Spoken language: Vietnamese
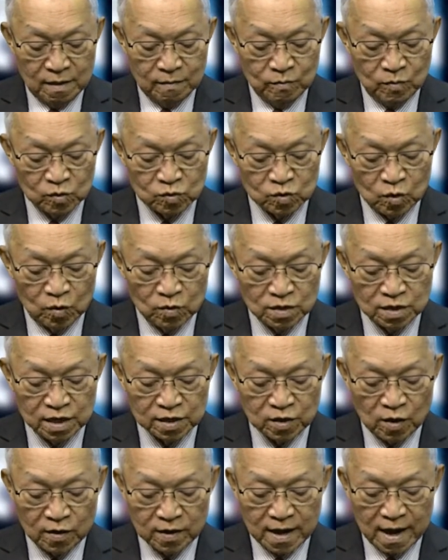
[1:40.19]
Một số người
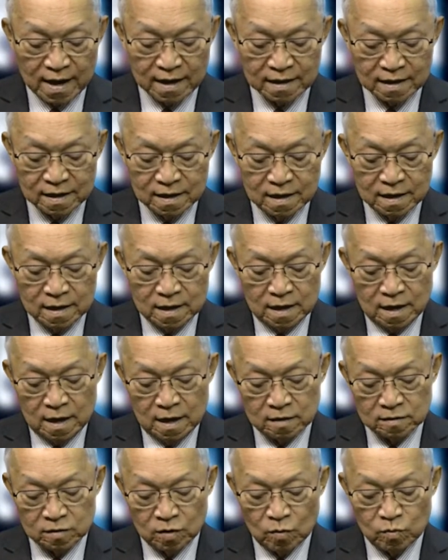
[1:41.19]
cho rằng
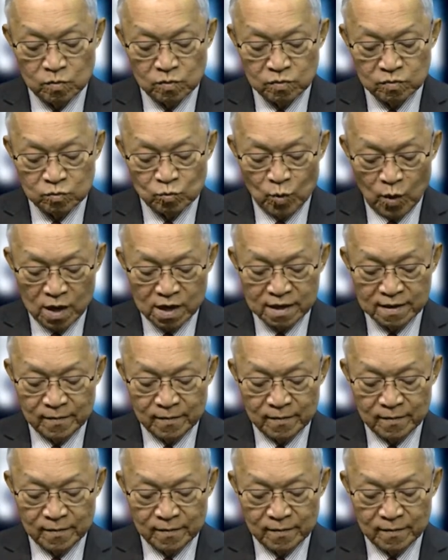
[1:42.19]
Trung Quốc